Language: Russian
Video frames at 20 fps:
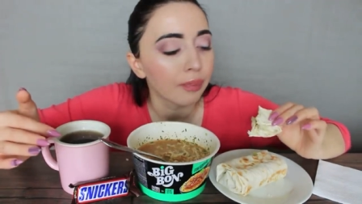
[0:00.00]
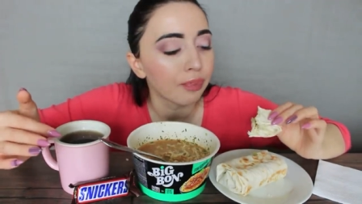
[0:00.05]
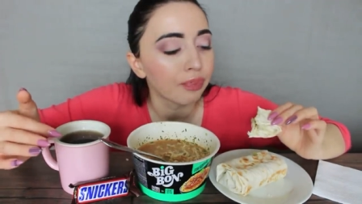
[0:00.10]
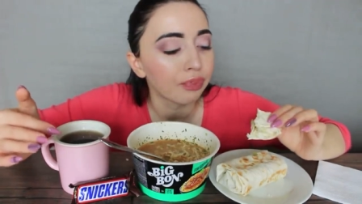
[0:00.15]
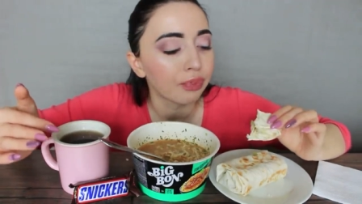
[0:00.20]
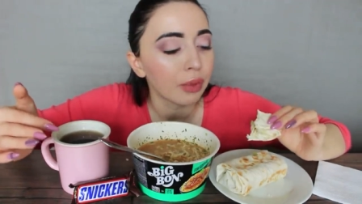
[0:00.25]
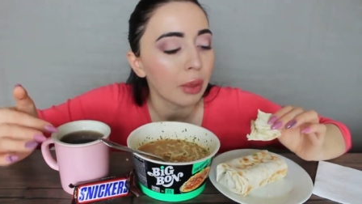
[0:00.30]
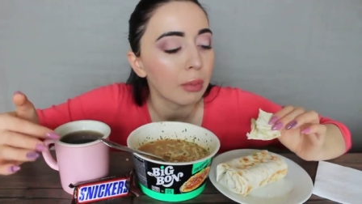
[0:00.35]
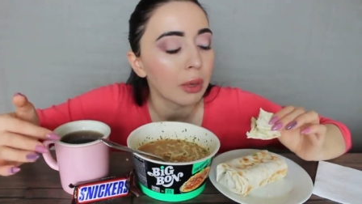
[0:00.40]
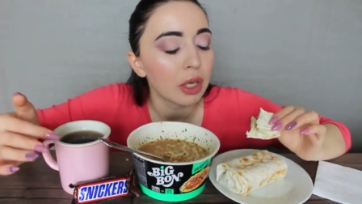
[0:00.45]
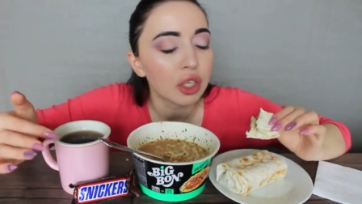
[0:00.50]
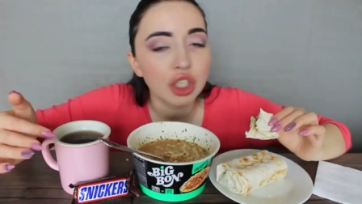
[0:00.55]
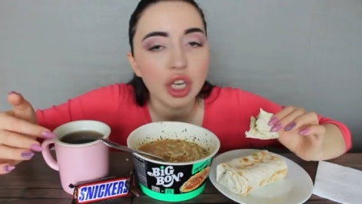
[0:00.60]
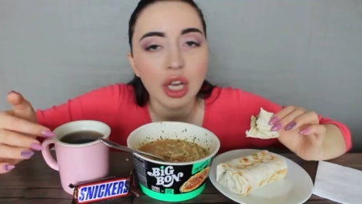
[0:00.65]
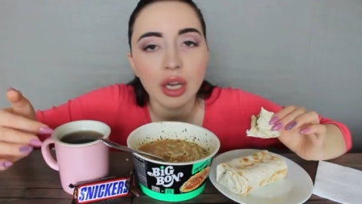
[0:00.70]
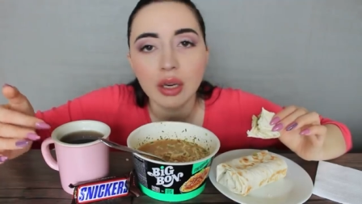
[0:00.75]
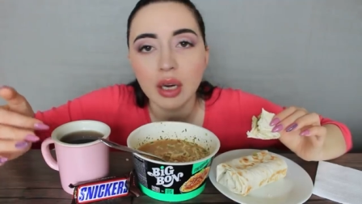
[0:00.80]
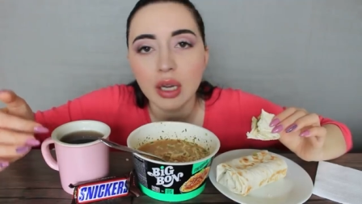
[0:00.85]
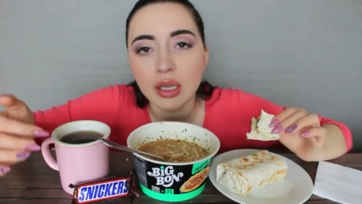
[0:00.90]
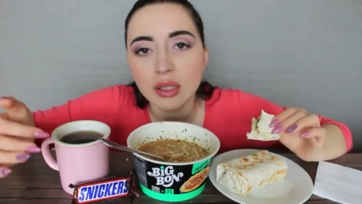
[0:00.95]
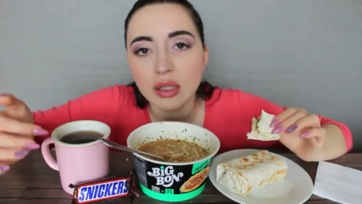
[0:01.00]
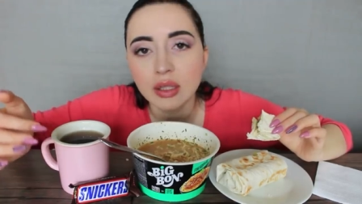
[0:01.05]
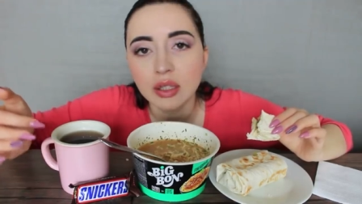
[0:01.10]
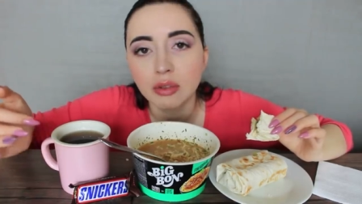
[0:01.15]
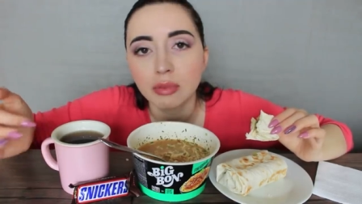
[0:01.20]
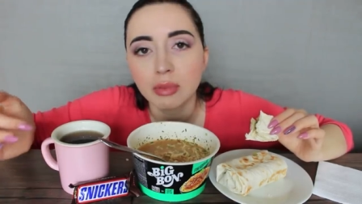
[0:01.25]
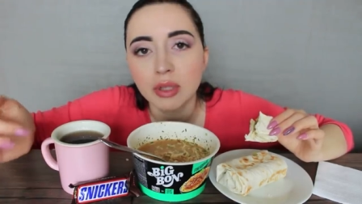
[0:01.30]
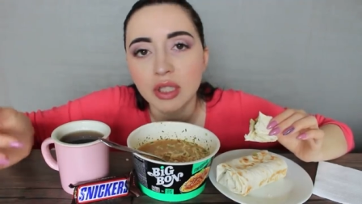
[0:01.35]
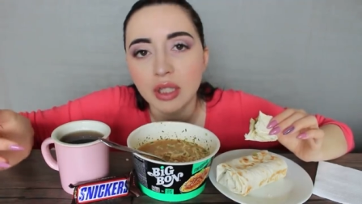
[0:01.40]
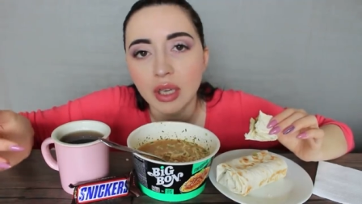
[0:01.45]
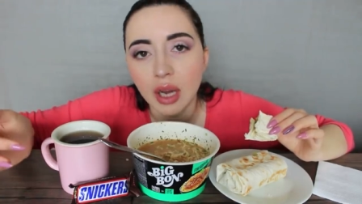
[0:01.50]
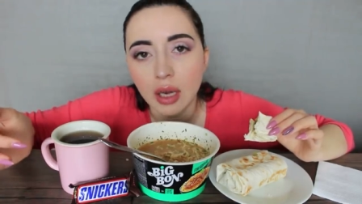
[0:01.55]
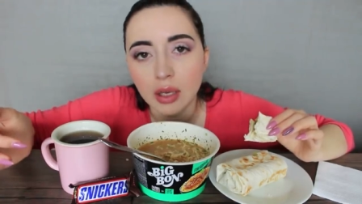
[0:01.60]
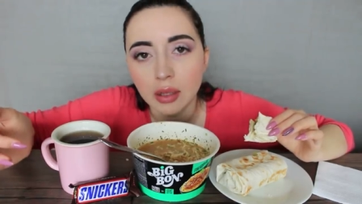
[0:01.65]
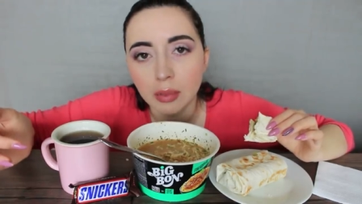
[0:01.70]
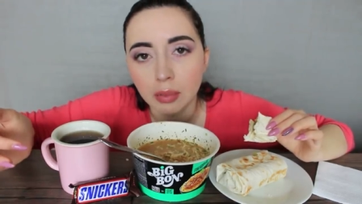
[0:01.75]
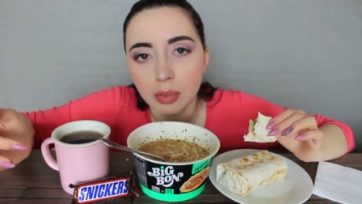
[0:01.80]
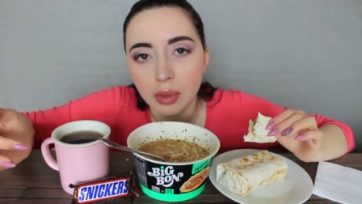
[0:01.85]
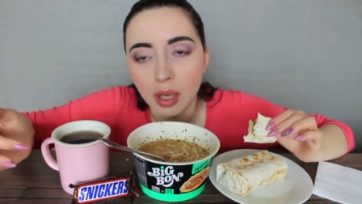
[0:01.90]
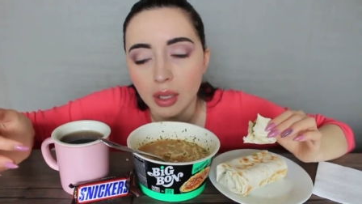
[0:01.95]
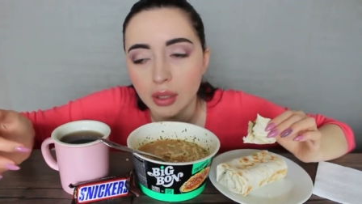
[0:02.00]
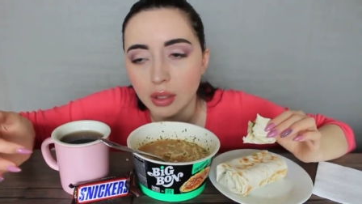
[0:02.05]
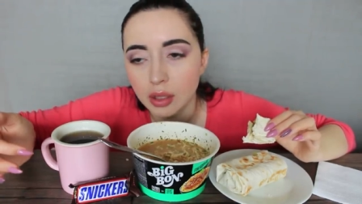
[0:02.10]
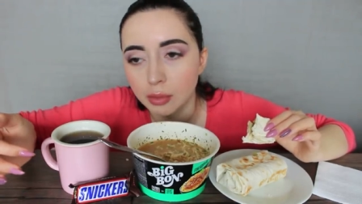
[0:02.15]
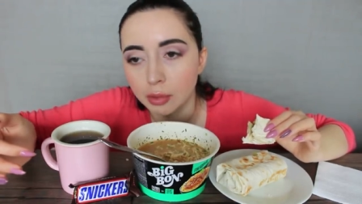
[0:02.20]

большая разница в материальном плане.